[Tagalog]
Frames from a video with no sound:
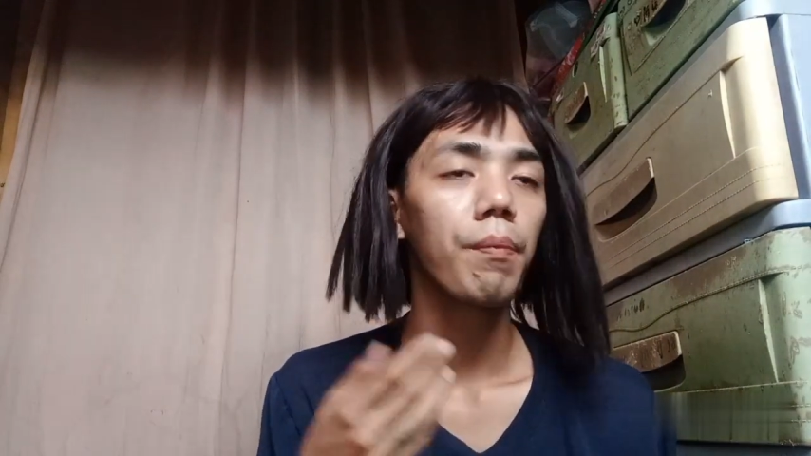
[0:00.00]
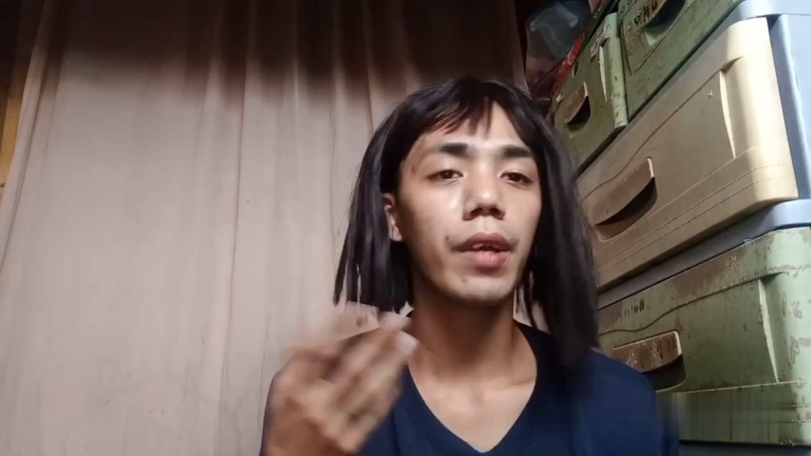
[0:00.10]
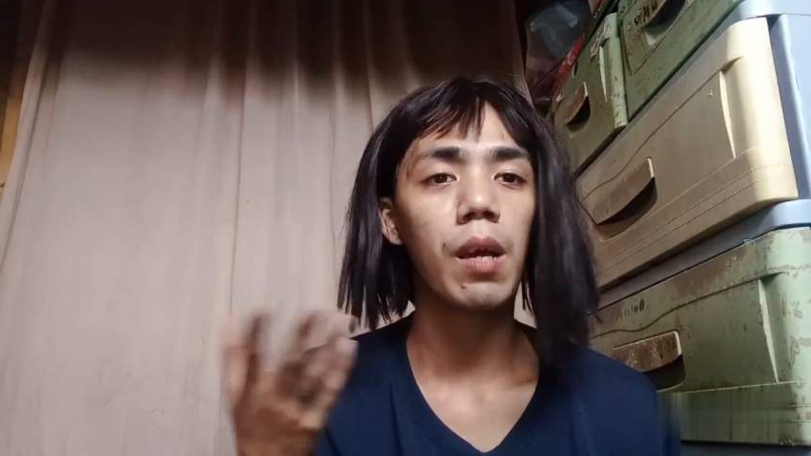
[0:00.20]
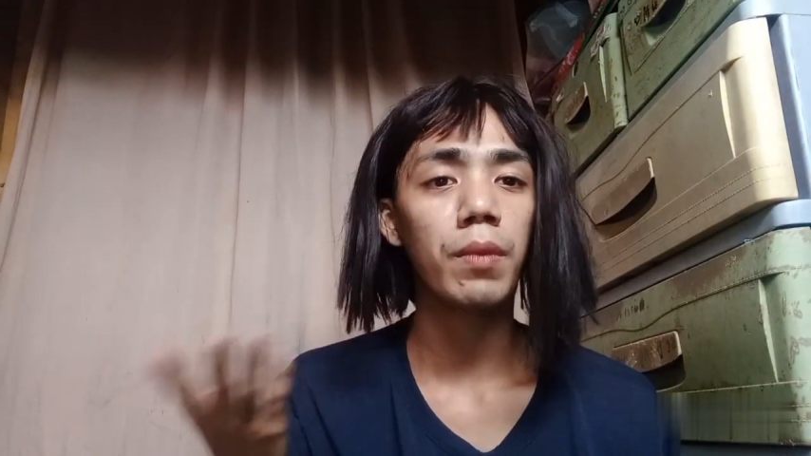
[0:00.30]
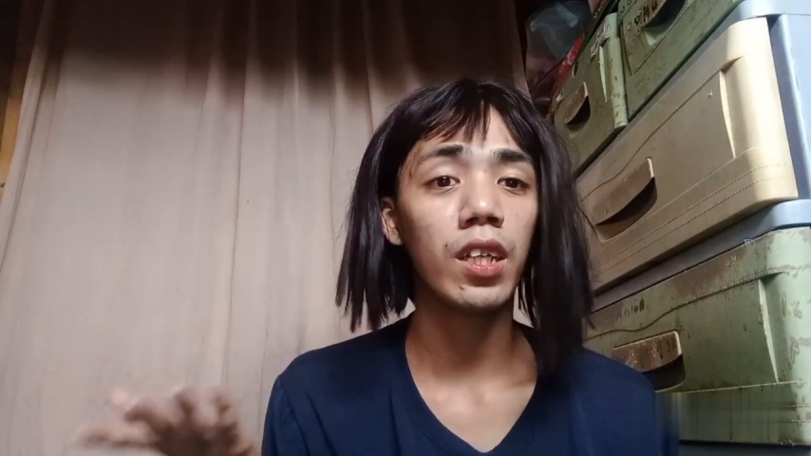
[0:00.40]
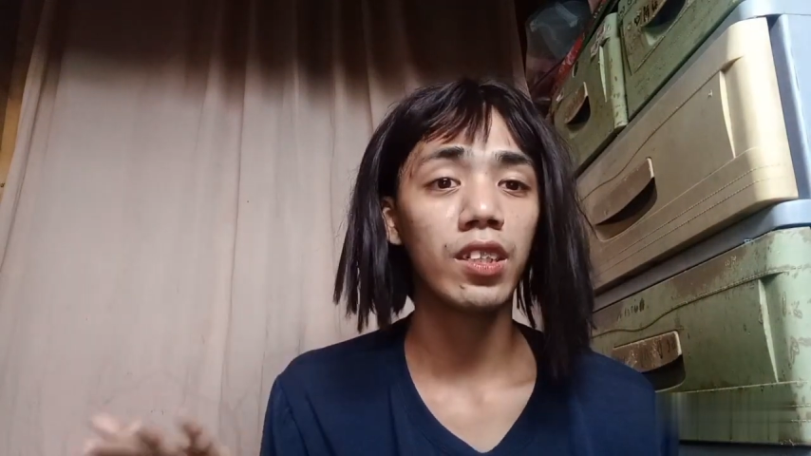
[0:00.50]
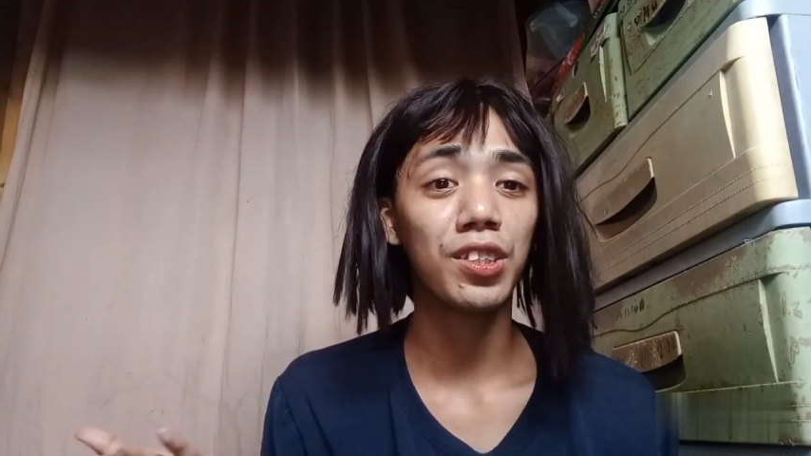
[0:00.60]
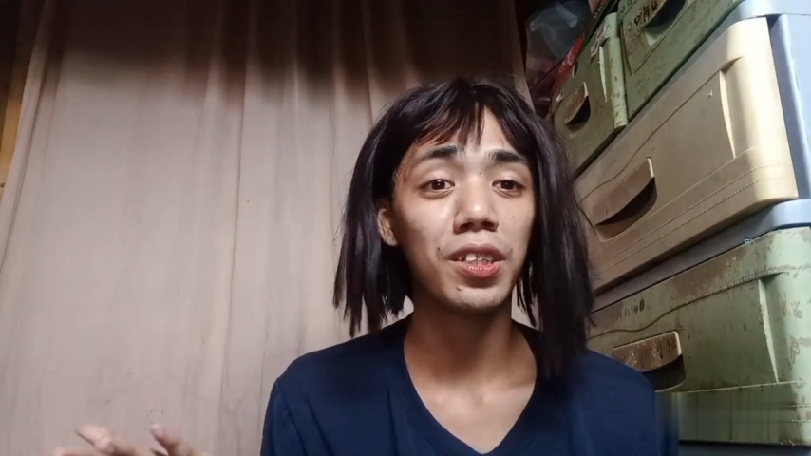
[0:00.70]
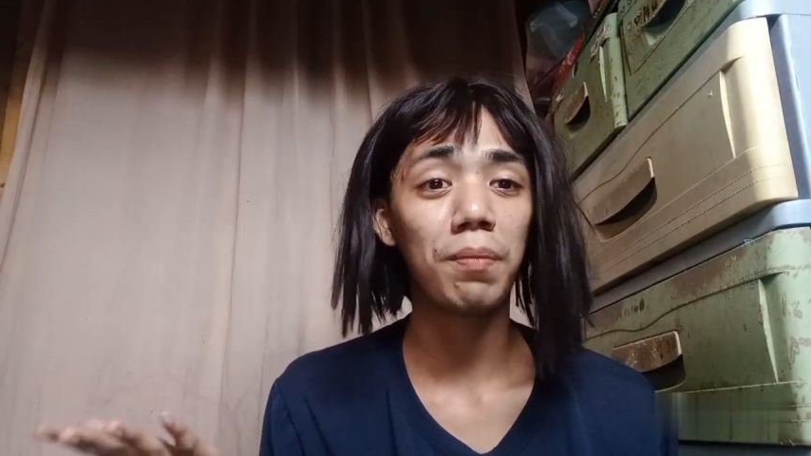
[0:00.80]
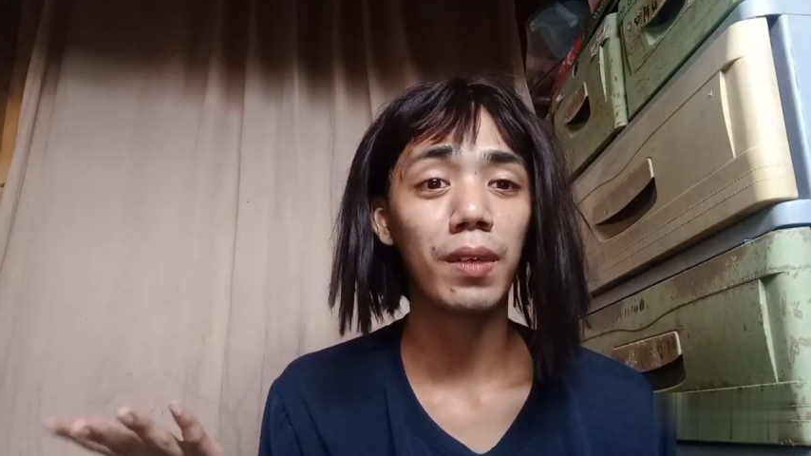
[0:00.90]
Marami na
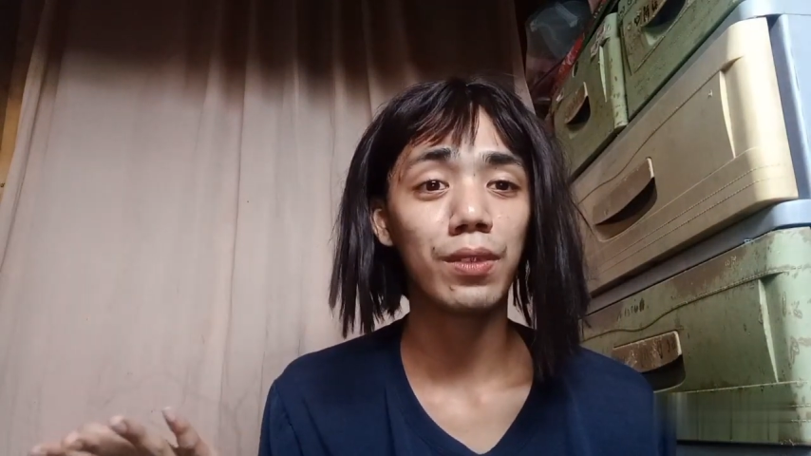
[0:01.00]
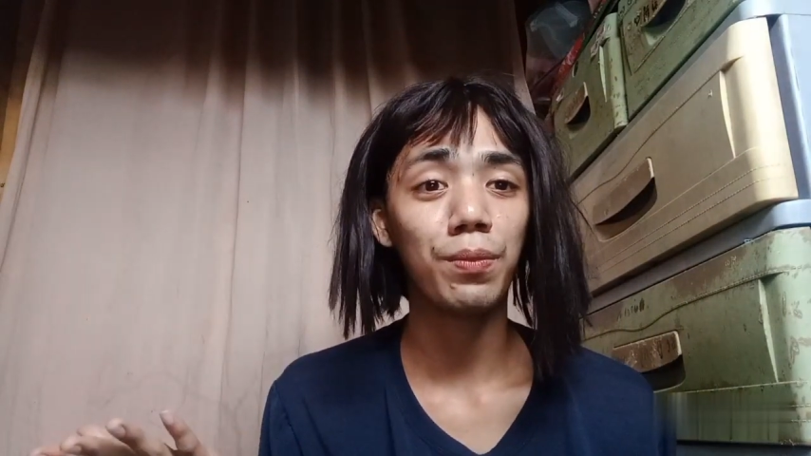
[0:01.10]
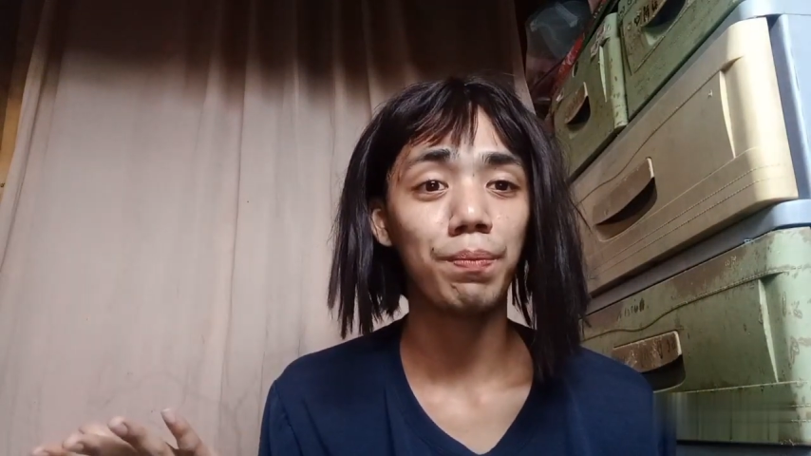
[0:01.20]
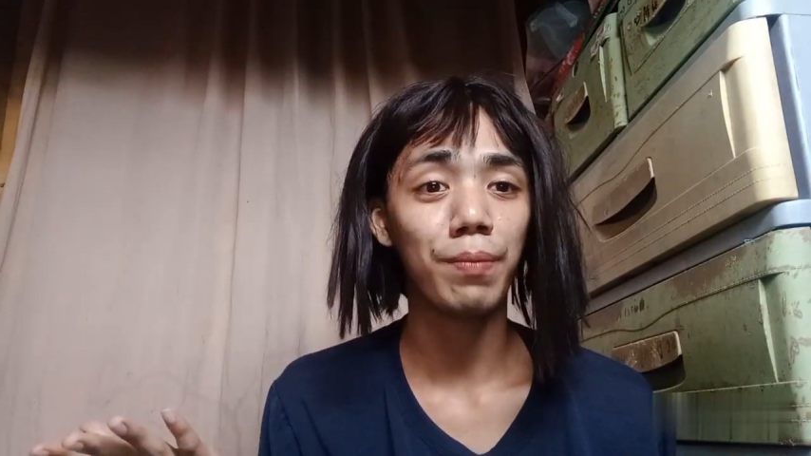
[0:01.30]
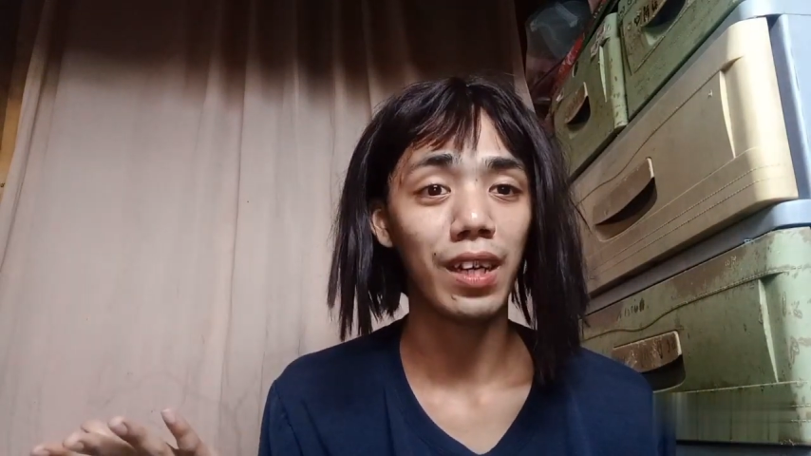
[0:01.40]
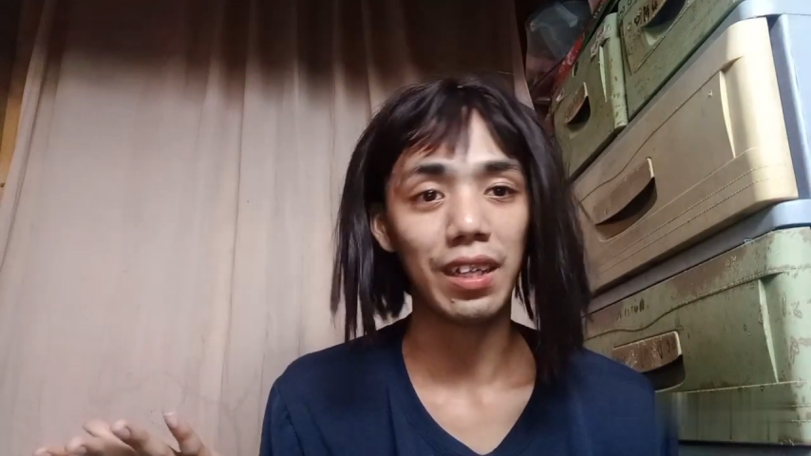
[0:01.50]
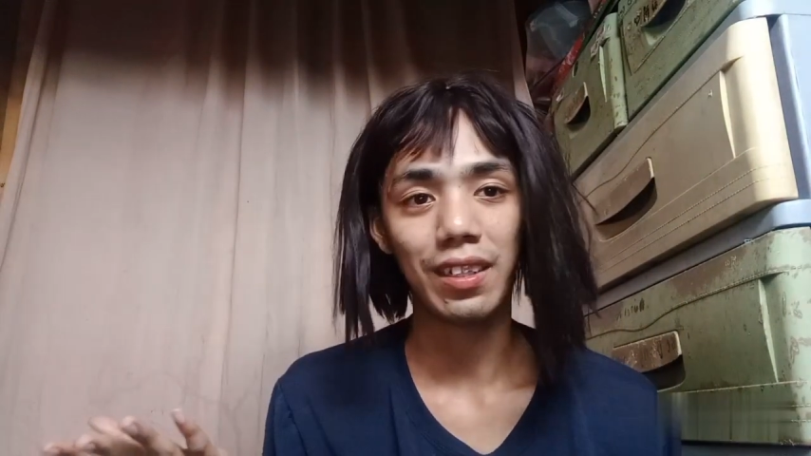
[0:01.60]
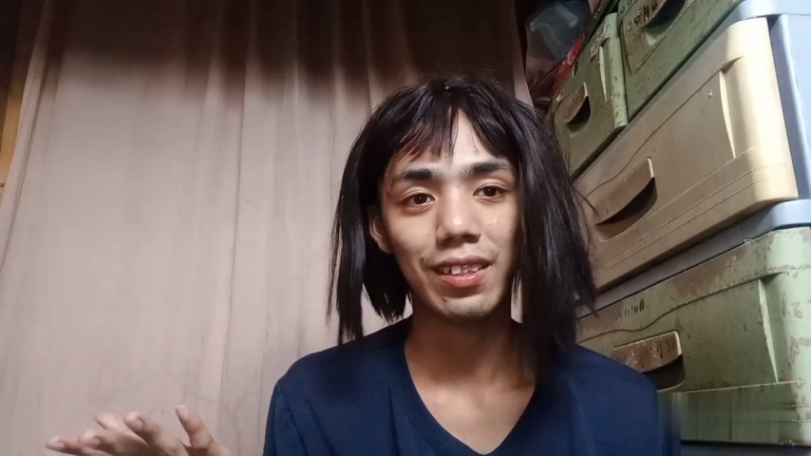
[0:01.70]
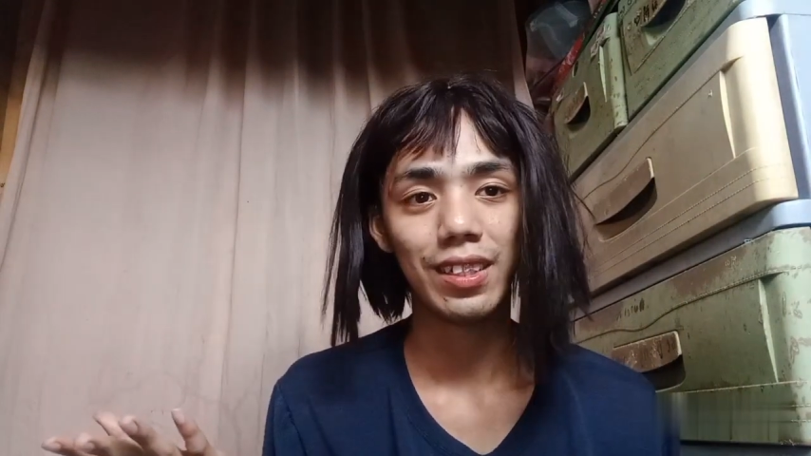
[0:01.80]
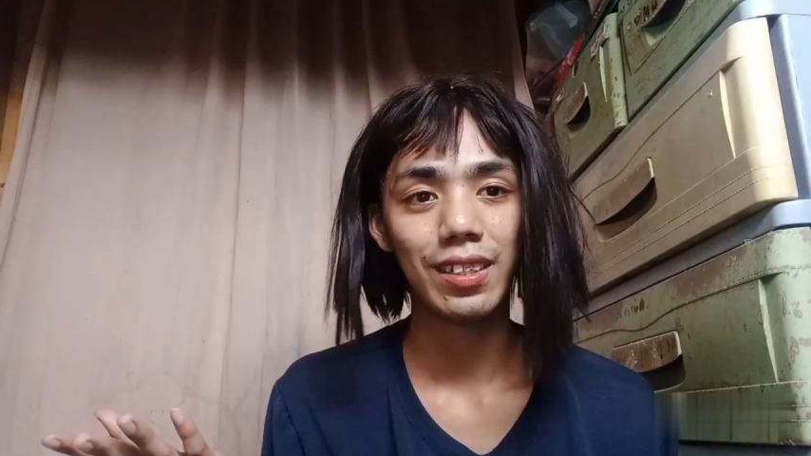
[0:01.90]
rin siya
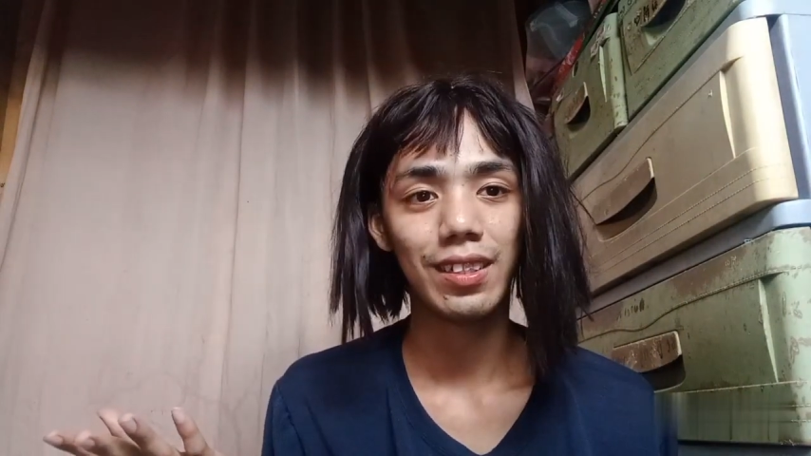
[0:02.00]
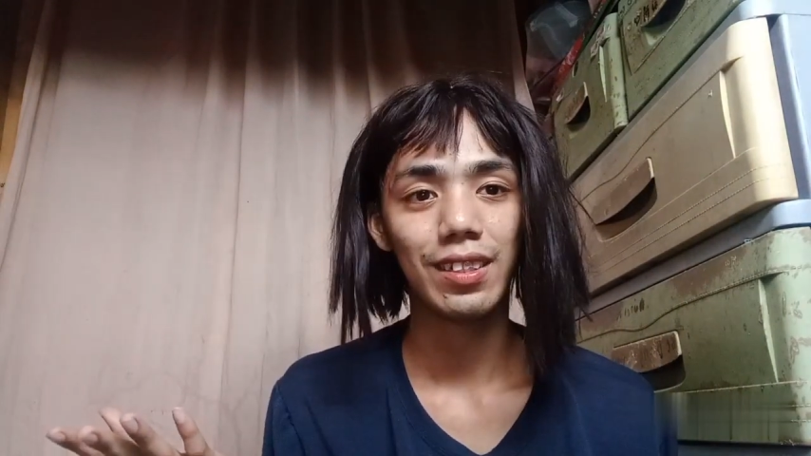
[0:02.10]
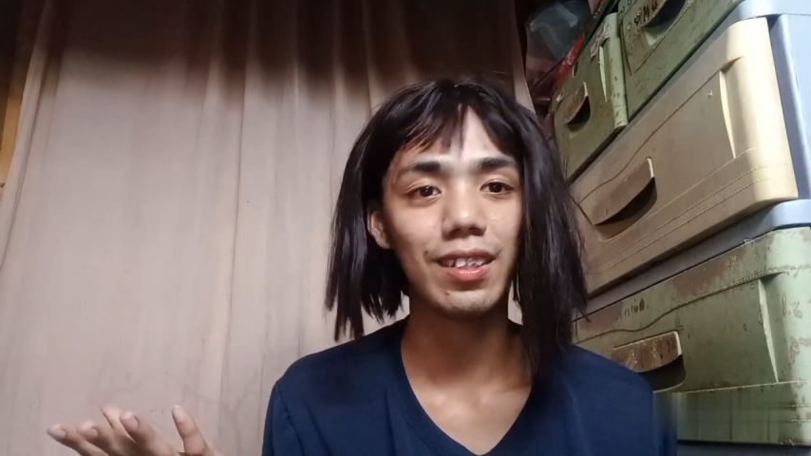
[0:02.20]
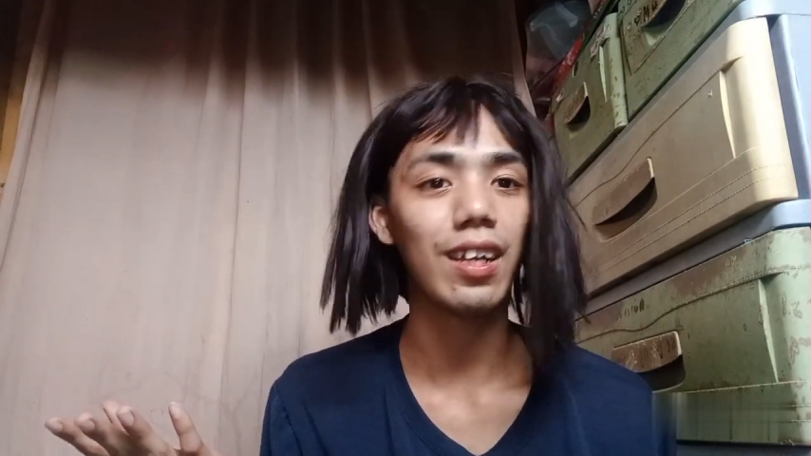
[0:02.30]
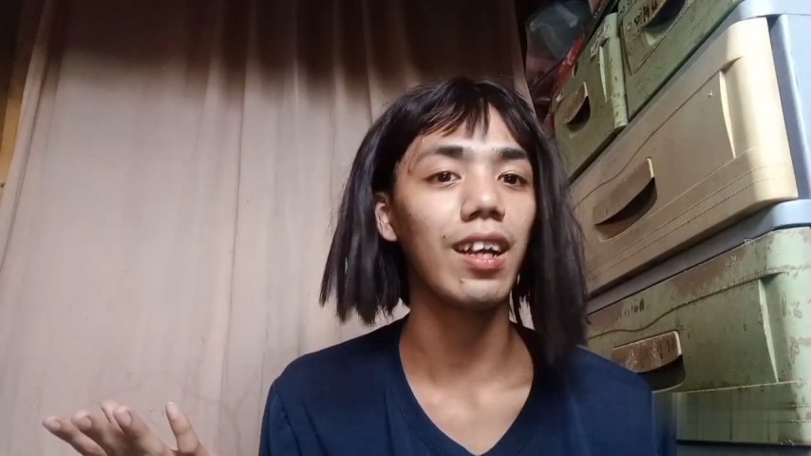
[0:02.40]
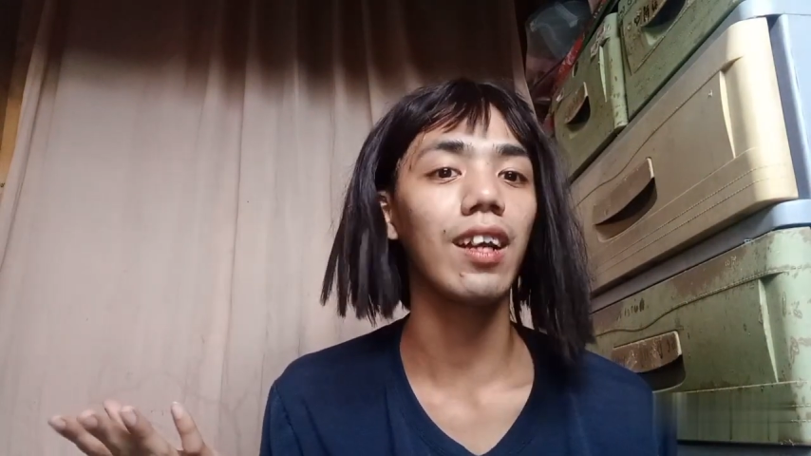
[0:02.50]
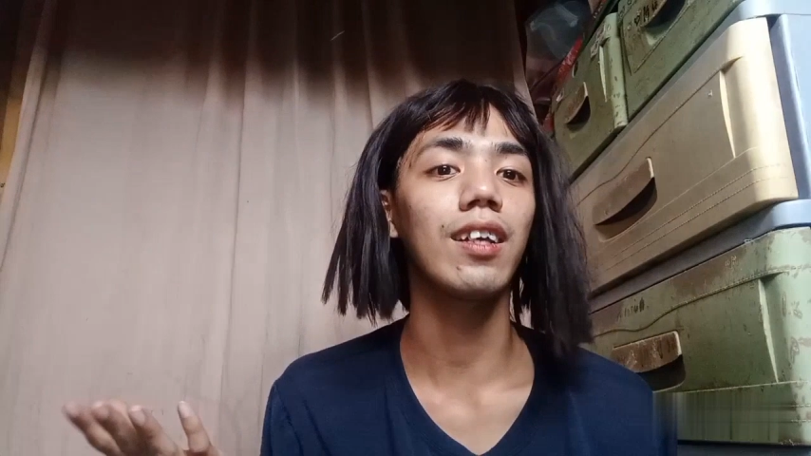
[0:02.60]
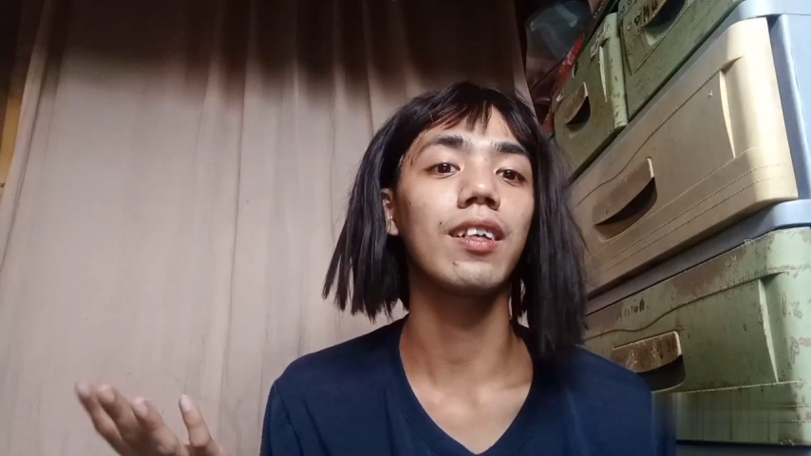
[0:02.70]
napatumba na